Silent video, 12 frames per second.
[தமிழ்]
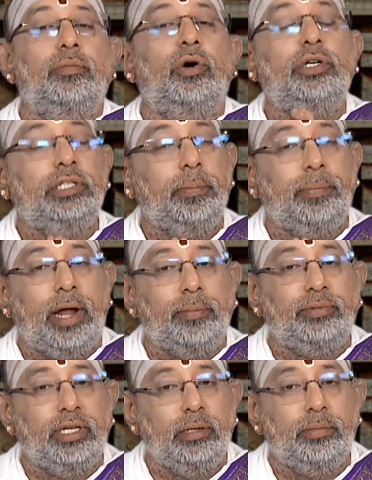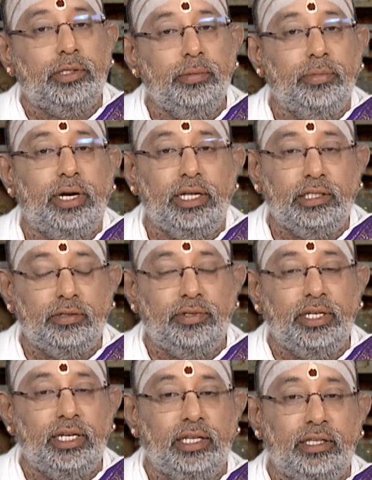மோட்ச பிராப்தி என்பதும் கிடைத்து
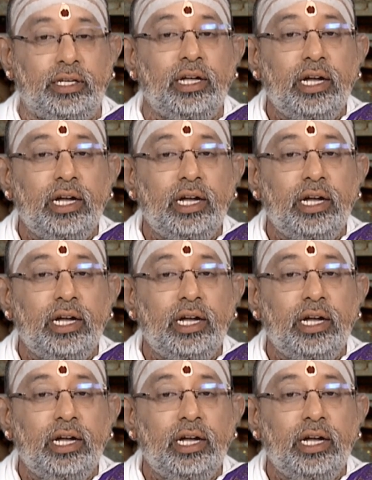விடுகிறது